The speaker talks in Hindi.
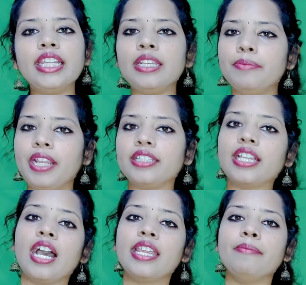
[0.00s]
आते इन
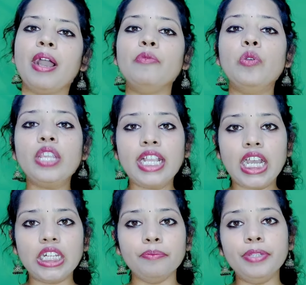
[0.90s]
बलात्कार के मामलों के
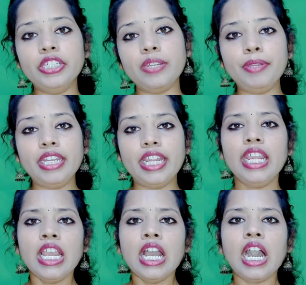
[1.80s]
कारण बीजेपी
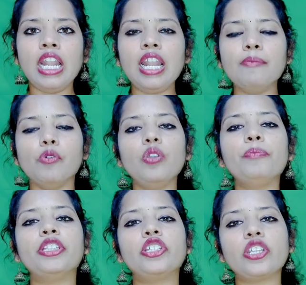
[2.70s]
ने हल्ला बोल
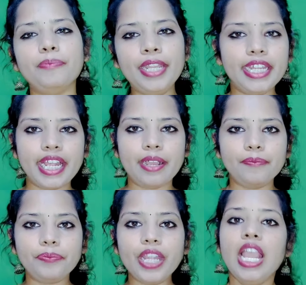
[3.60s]
प्रदर्शन भी किया
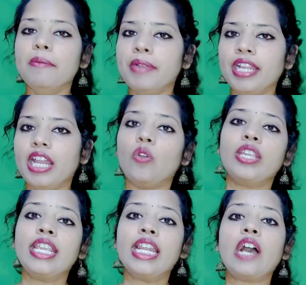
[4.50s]
महिलाओं
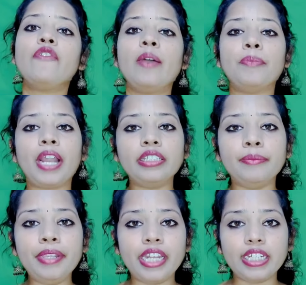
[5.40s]
के खिलाफ
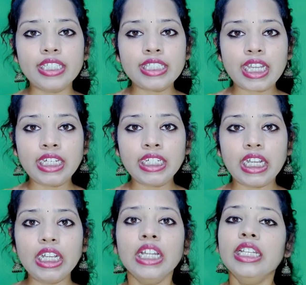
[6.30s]
अपराध में राजस्थान
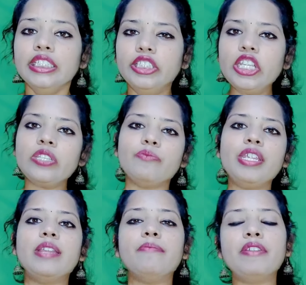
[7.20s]
का देश
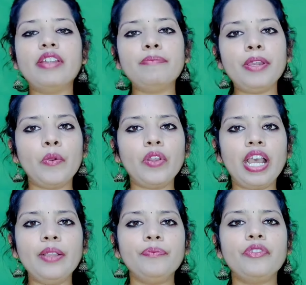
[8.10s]
में नंबर वन पर
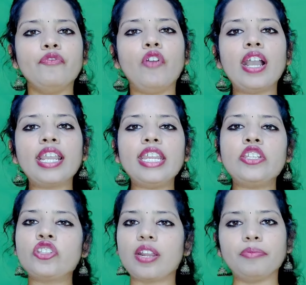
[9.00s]
होना वाकई
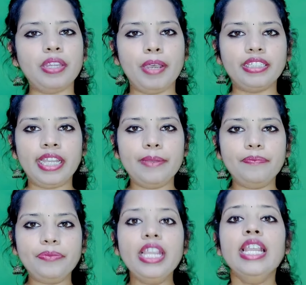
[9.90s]
एक शर्म की बात है
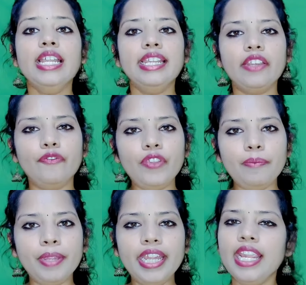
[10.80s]
लेकिन
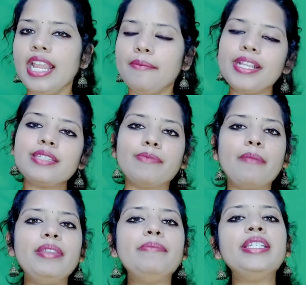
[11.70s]
फिर भी मैं इस
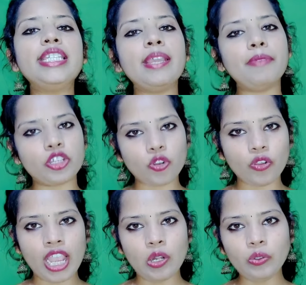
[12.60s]
मामले में सीएम
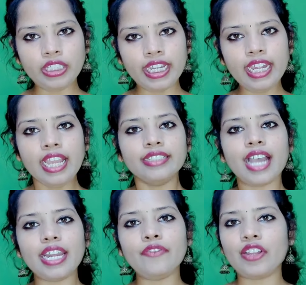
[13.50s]
अशोक गहलोत की
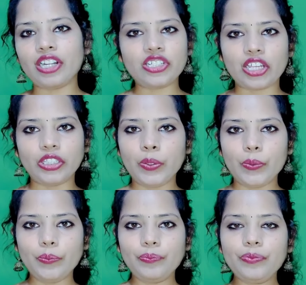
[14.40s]
तारीफ करना चाहती हूँ